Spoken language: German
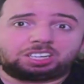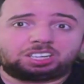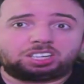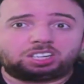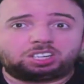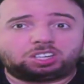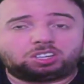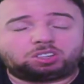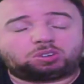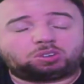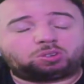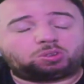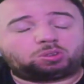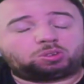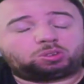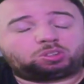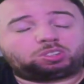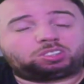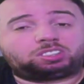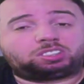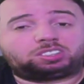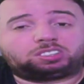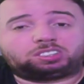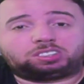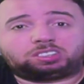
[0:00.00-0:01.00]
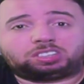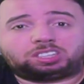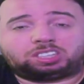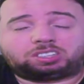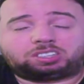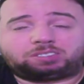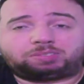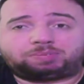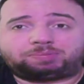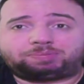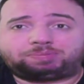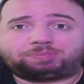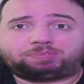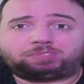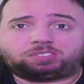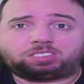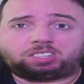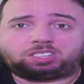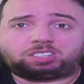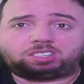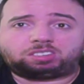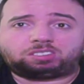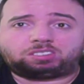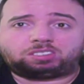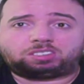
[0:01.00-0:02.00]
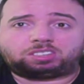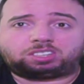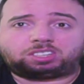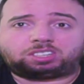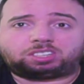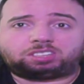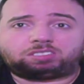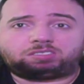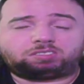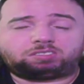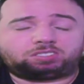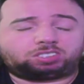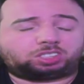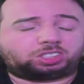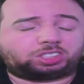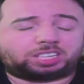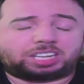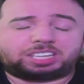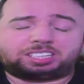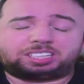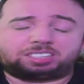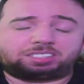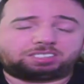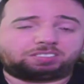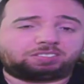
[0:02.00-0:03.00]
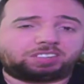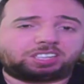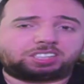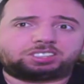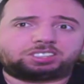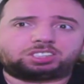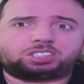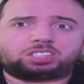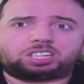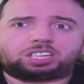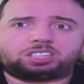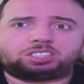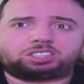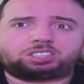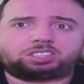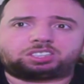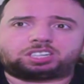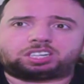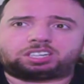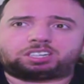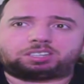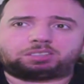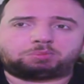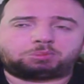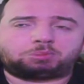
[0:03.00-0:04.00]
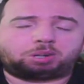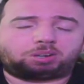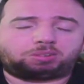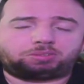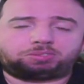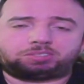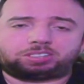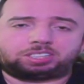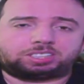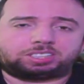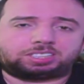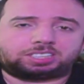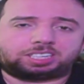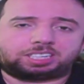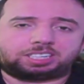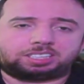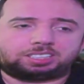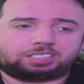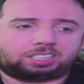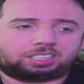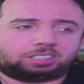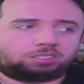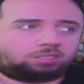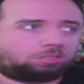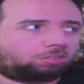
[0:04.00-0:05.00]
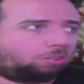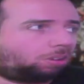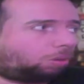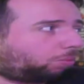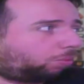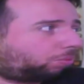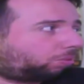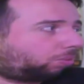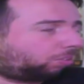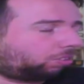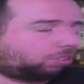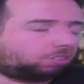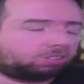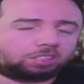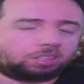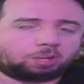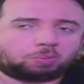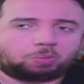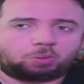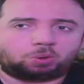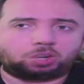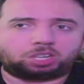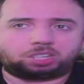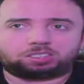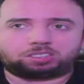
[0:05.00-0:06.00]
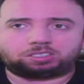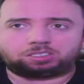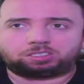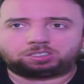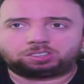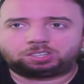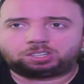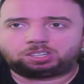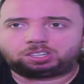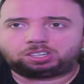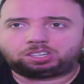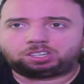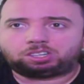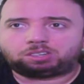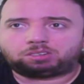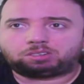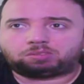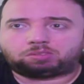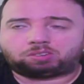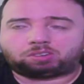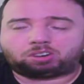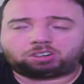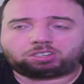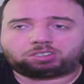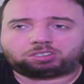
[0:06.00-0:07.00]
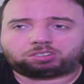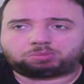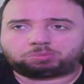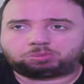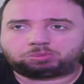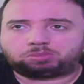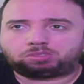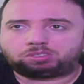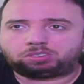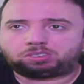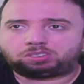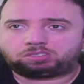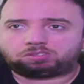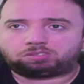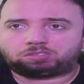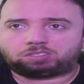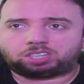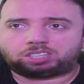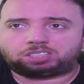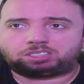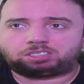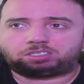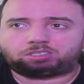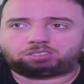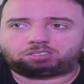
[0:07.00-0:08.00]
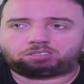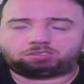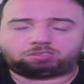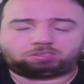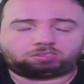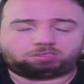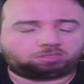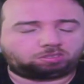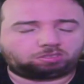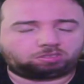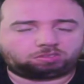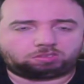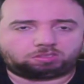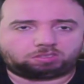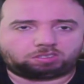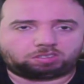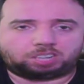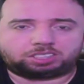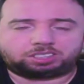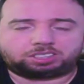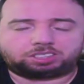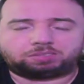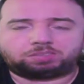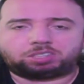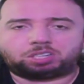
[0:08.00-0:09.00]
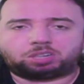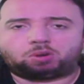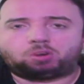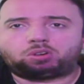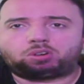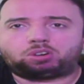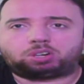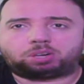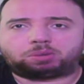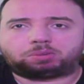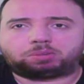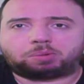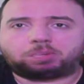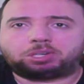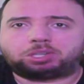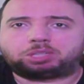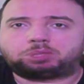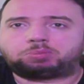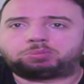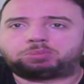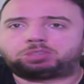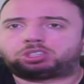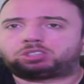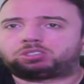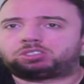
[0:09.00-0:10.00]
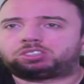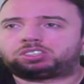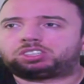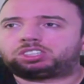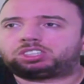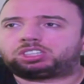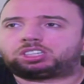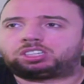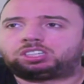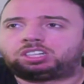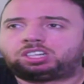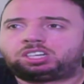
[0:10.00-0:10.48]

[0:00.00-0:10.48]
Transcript: Und ja, ich denke, die werden sicherlich da im Laufe der Zeit, also im Laufe der Monate, Wochen, werden die langsam wieder hochkommen, da bin ich mir schon sicher.